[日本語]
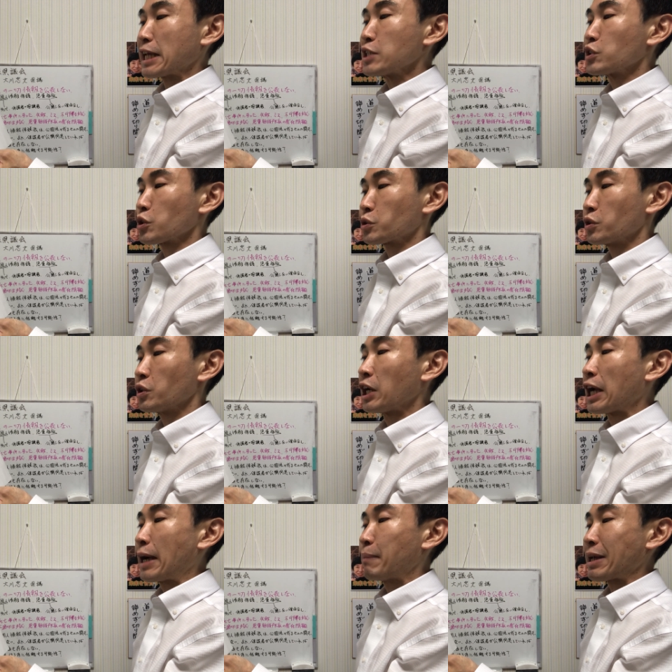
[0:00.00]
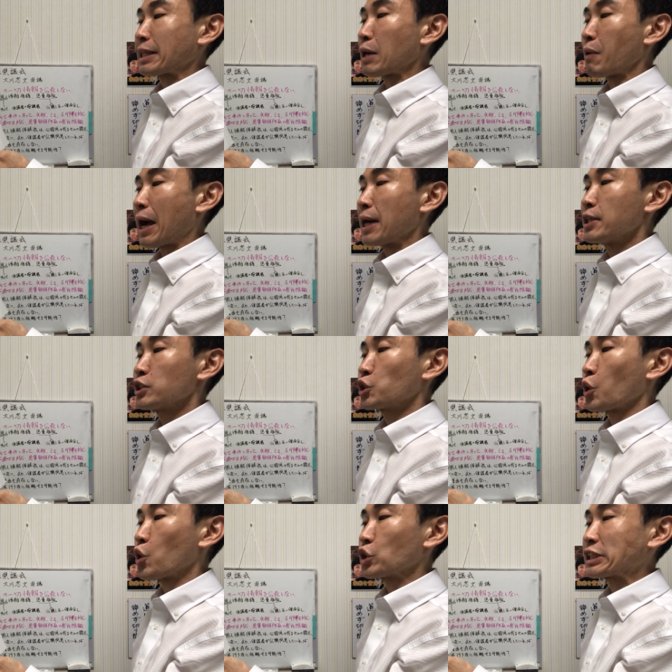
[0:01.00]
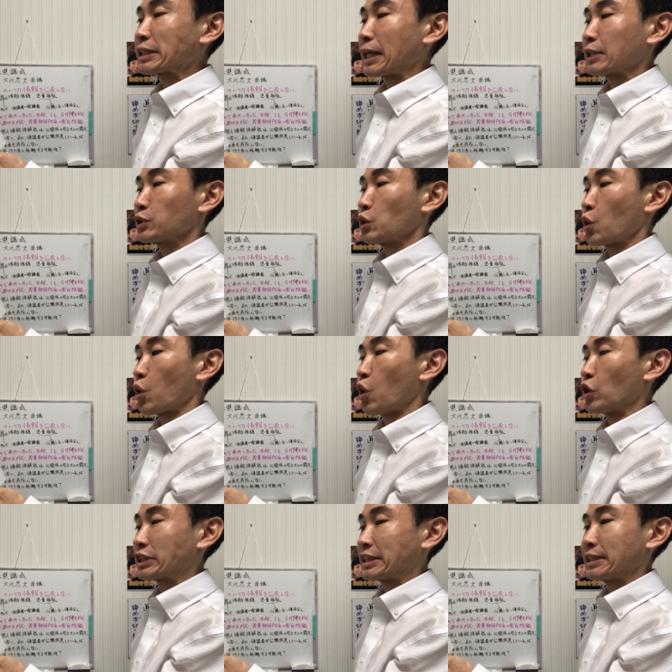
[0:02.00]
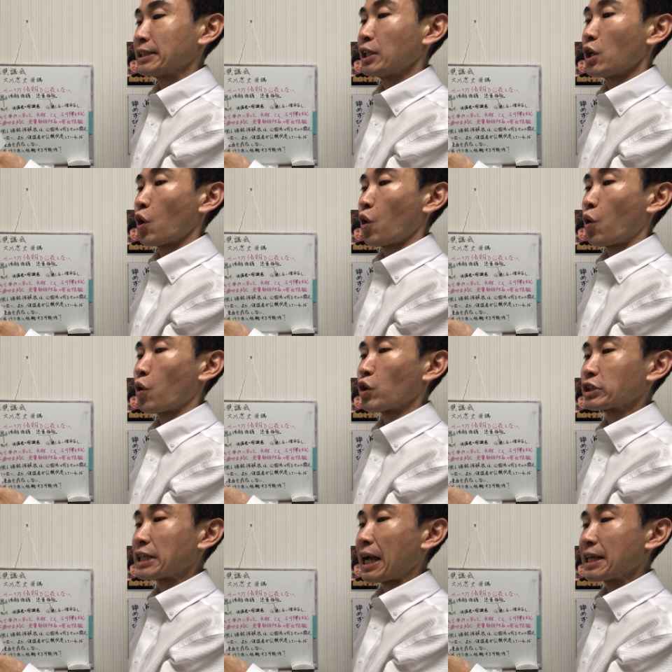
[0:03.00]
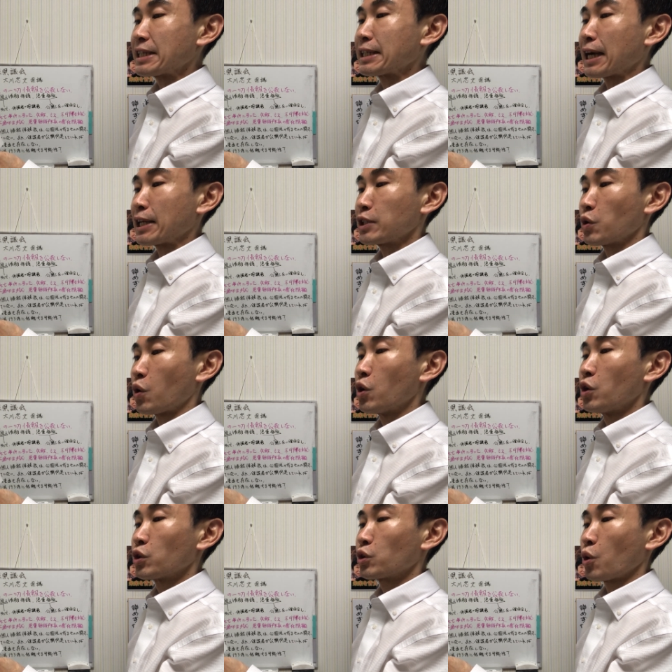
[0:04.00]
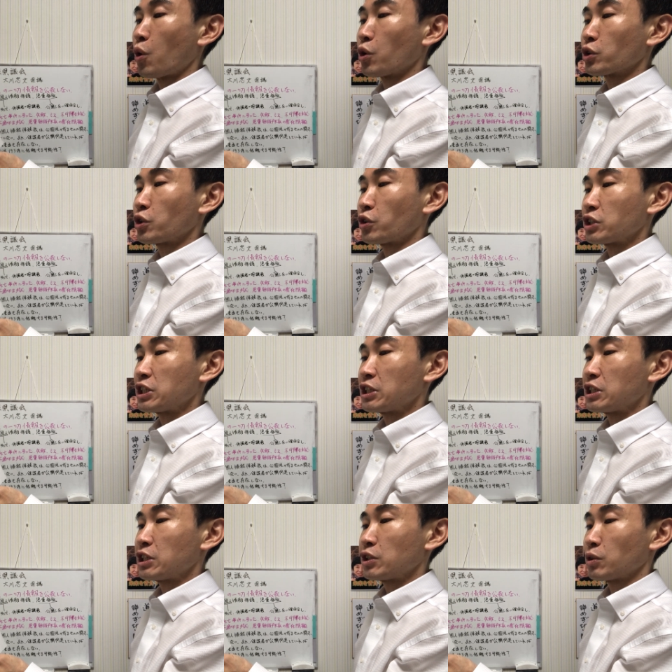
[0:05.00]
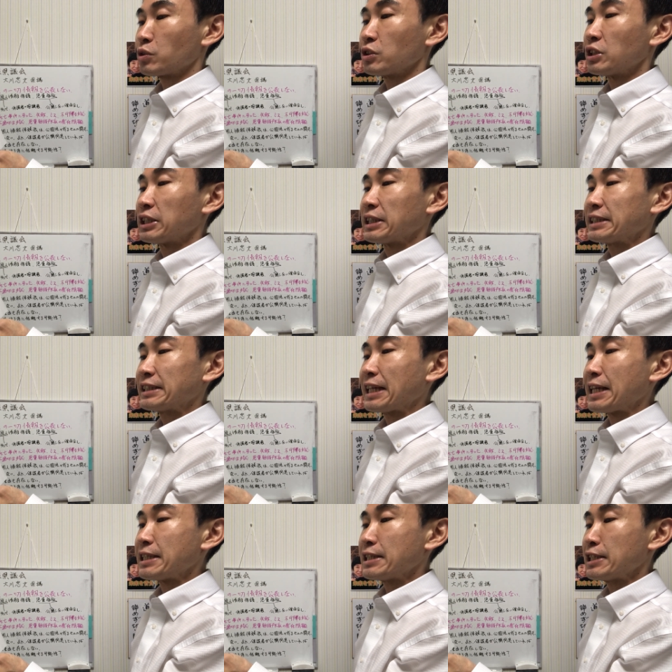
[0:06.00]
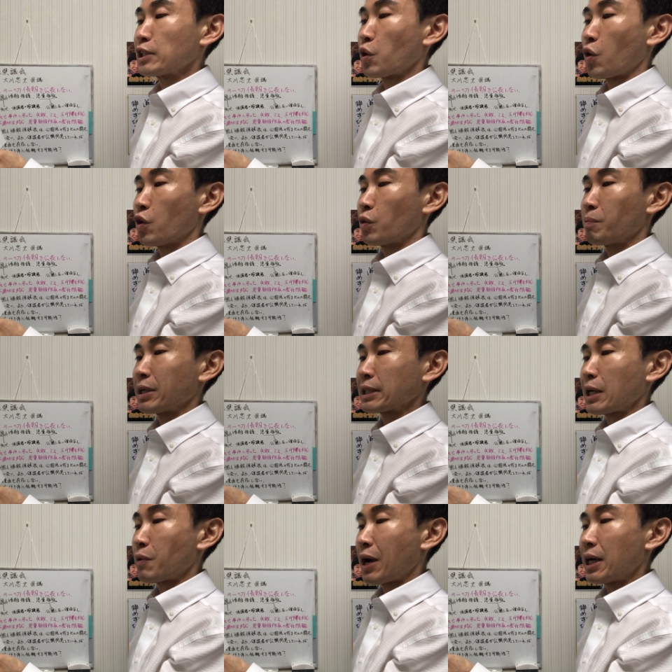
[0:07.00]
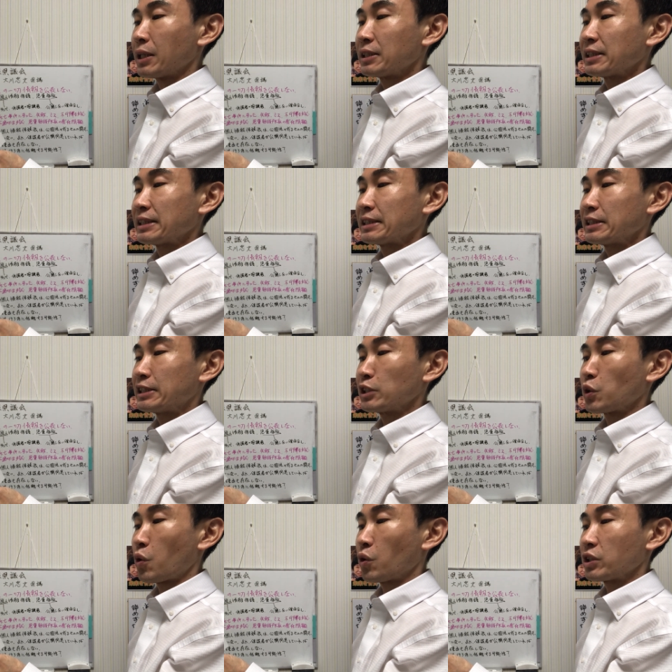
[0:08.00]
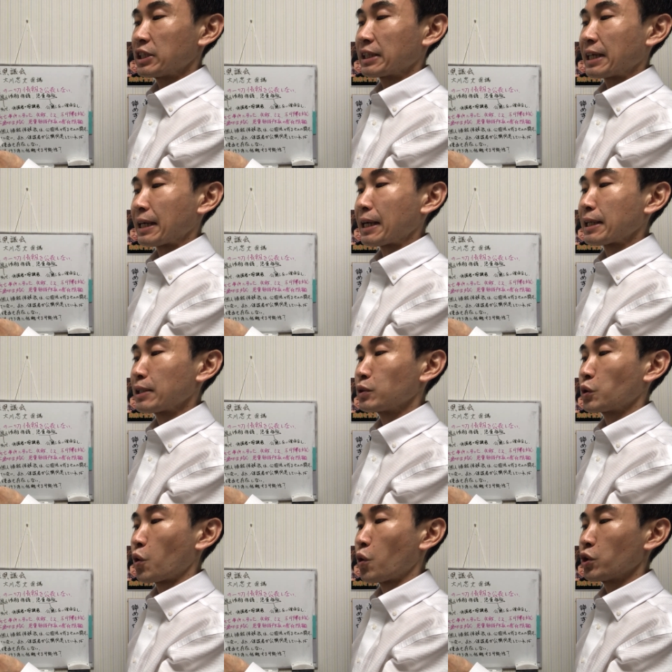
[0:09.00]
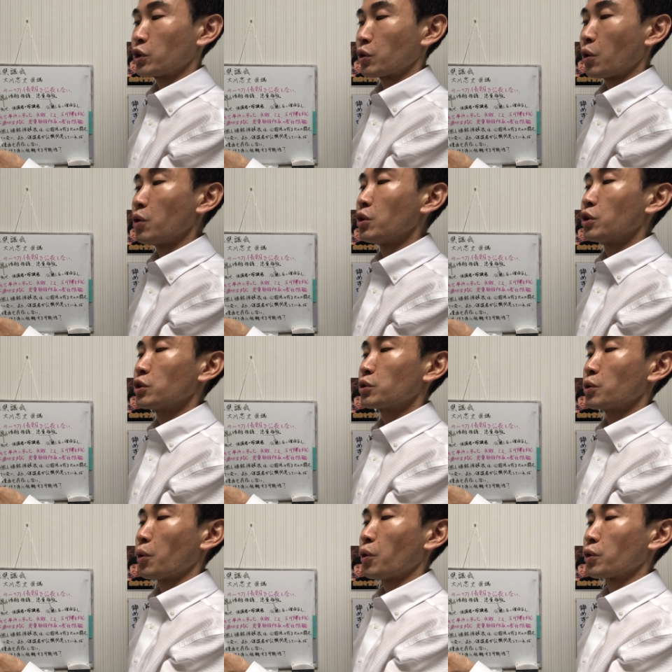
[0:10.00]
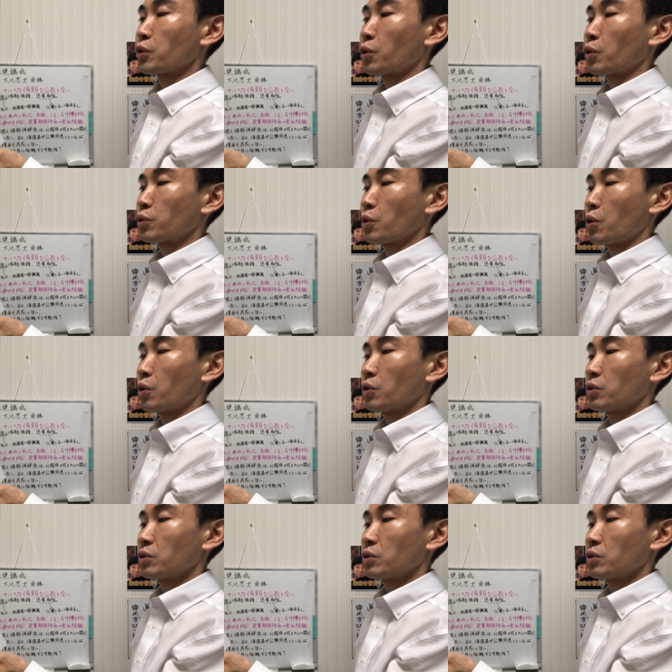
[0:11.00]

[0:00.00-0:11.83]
い減職または長時間の放置保護者以外の同居人による全2号または次号に掲げる行為と同様の